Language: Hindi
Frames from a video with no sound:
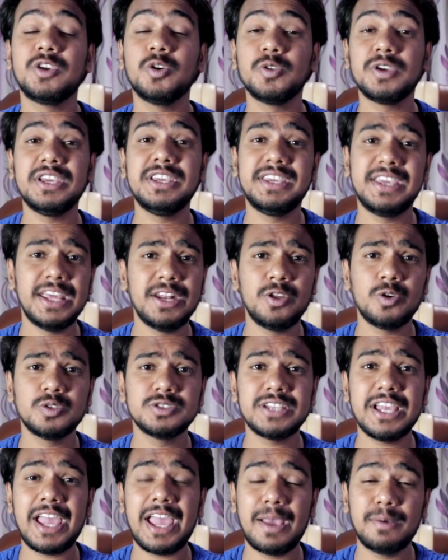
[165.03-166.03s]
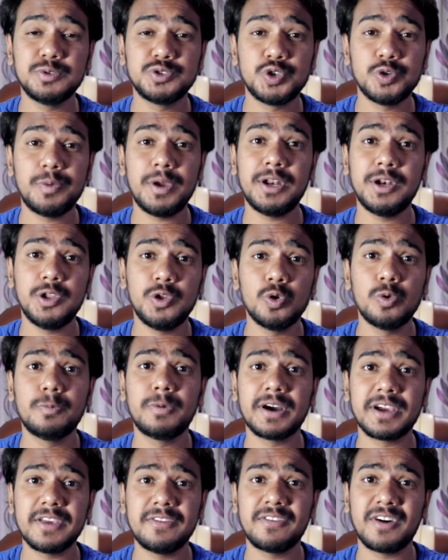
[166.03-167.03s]
क्योंकि ये न्यूज़ है एमसीयू में न्यू
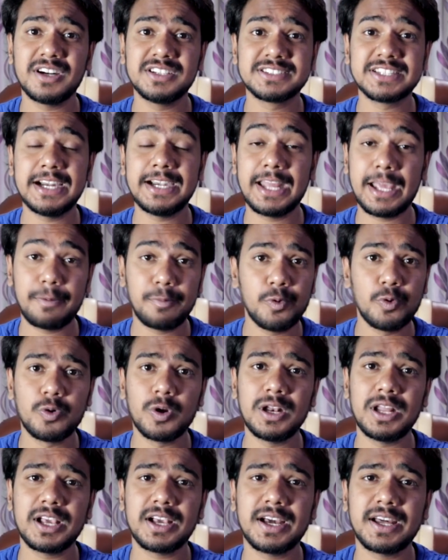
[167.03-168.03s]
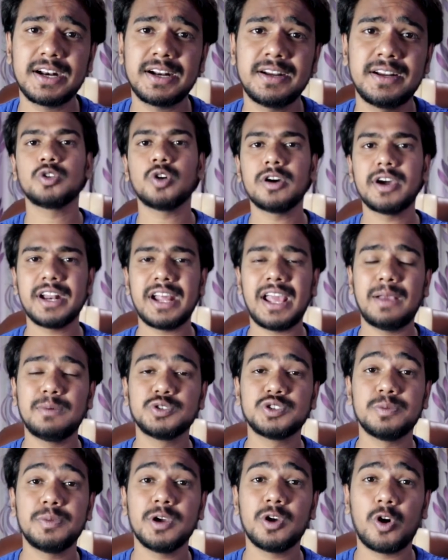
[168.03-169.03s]
बकी वार्न्स के डेब्यू को लेकर तो अगर
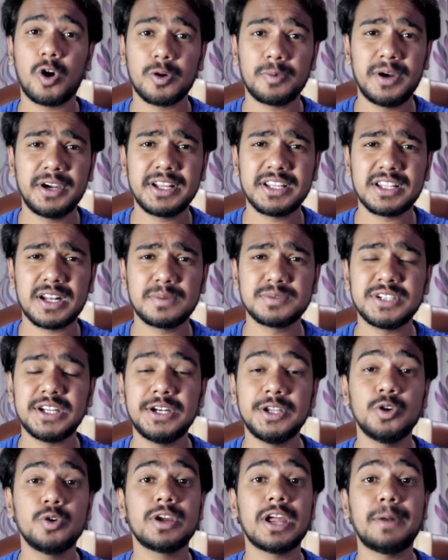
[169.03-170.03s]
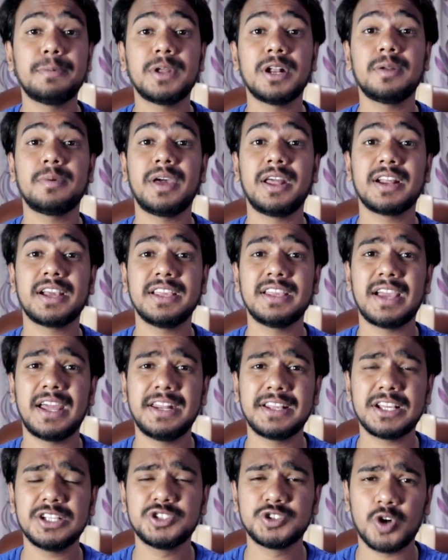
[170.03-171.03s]
एमसीयू में गवर्नमेंट की तरफ से न्यू कैप्टन अमेरिका
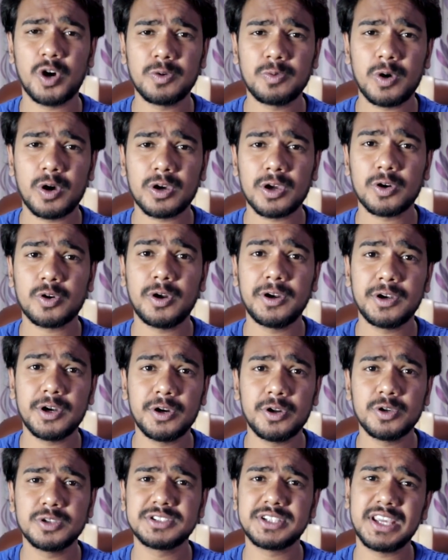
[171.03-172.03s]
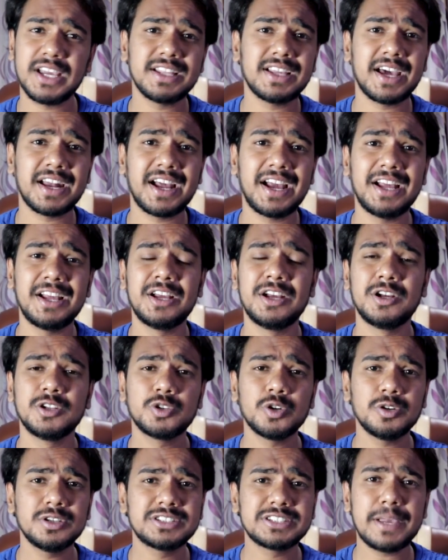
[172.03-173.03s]
यानी कि जॉन वॉकर को इंट्रोड्यूस किया जा रहा है
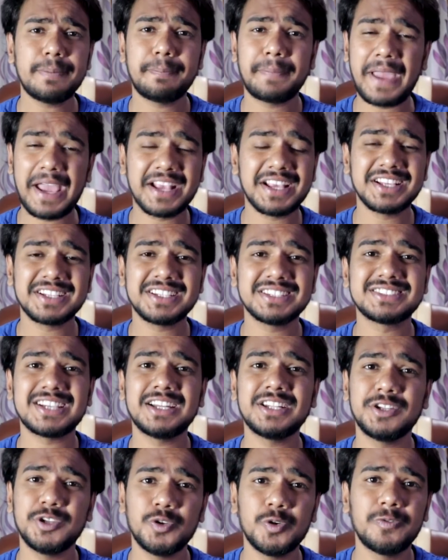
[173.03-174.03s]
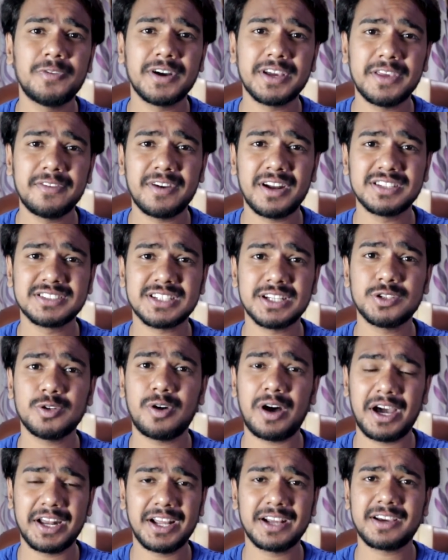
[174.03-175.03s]
तो इसके पैकेज के साथ न्यू बकी वार्न्स का तो
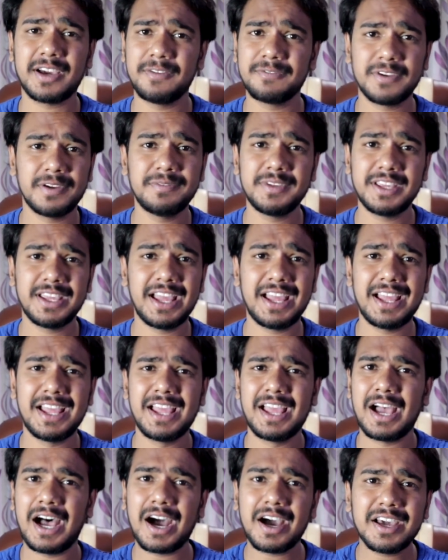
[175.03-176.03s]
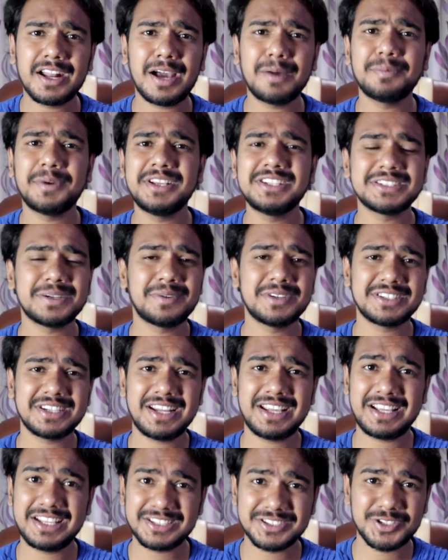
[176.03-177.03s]
आना कन्फर्म ही है अगर आप नहीं समझ
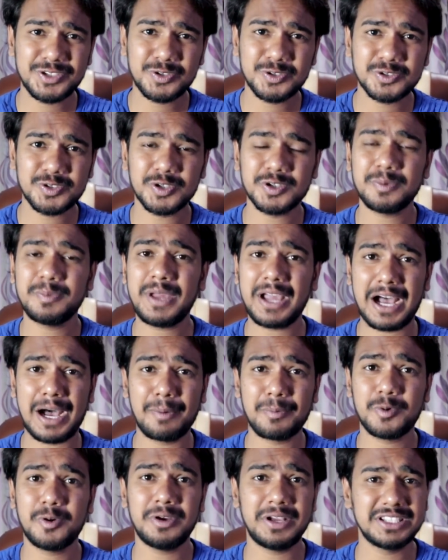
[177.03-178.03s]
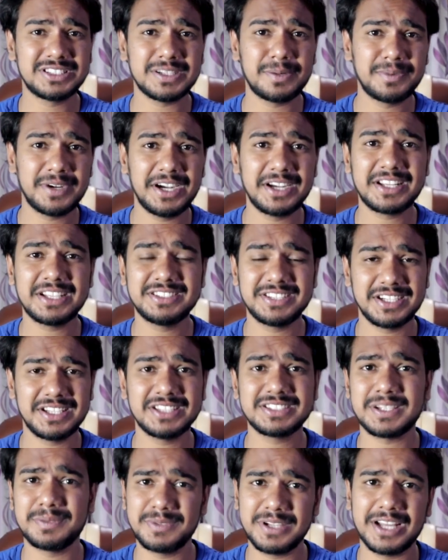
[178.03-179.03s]
रहे हैं इस न्यूज़ को तो मैं आपको इस अपडेट के
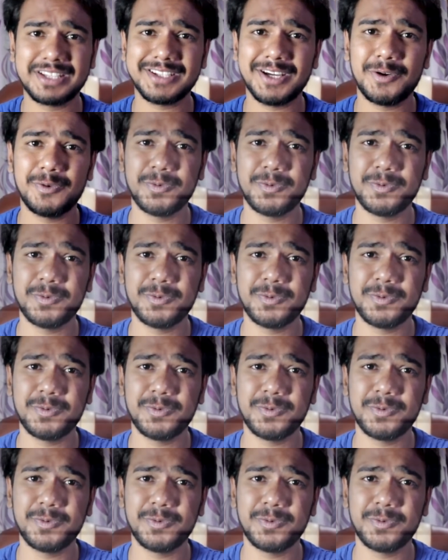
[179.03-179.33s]
जरिए समझाता